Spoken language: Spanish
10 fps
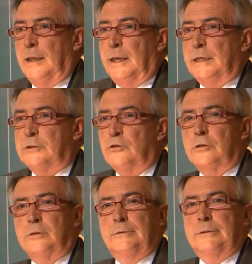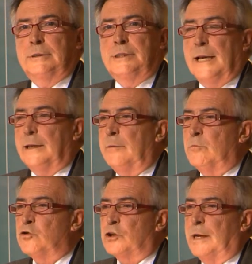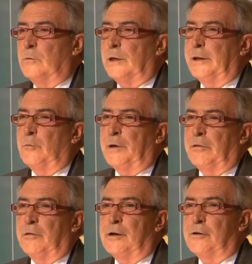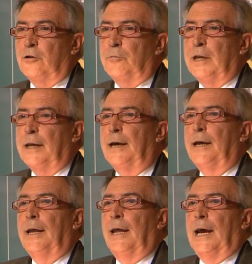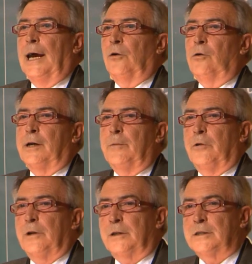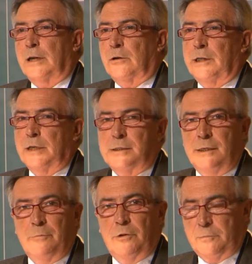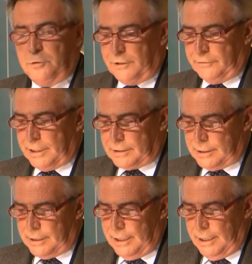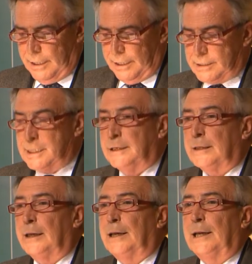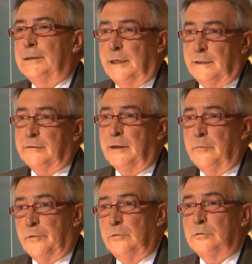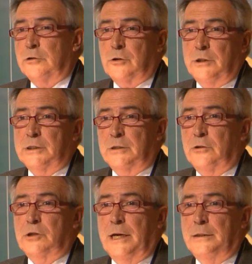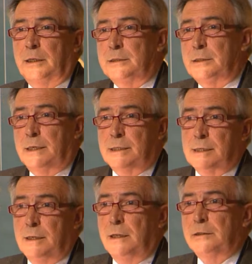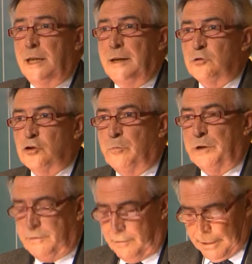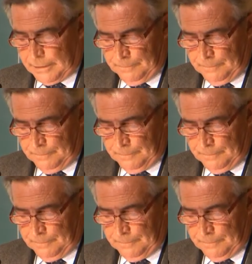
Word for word: Esto, si alguien busca en cualquier operación económica algo en que poder desarrollarse y en poder potenciarse, es en la tenencia de productos con estas dos características. Tenemos lo principal.